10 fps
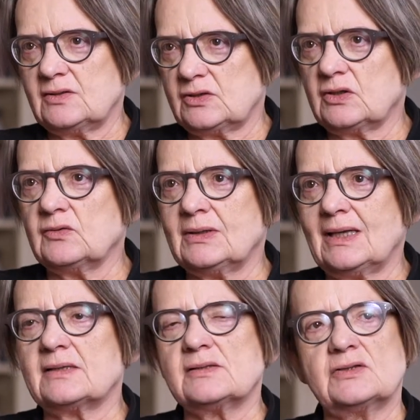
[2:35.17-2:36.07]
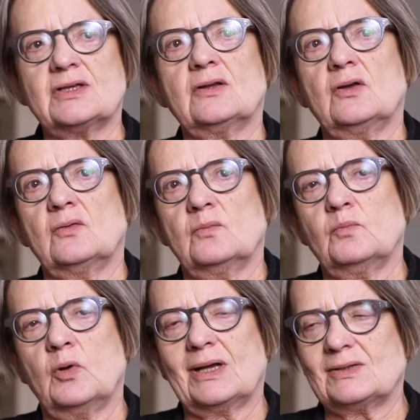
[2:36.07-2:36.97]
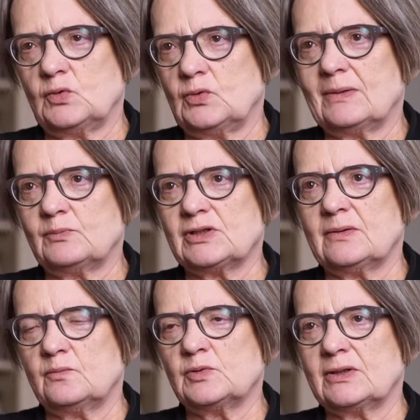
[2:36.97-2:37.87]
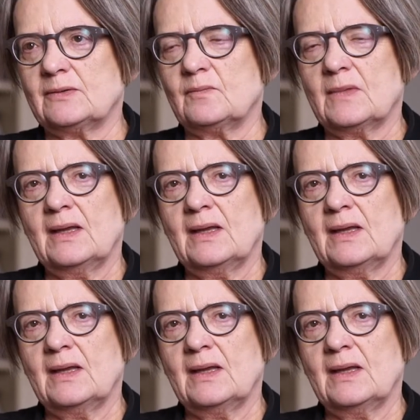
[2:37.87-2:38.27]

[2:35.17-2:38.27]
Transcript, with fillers: zresztą teraz się to pokazuje przy, przy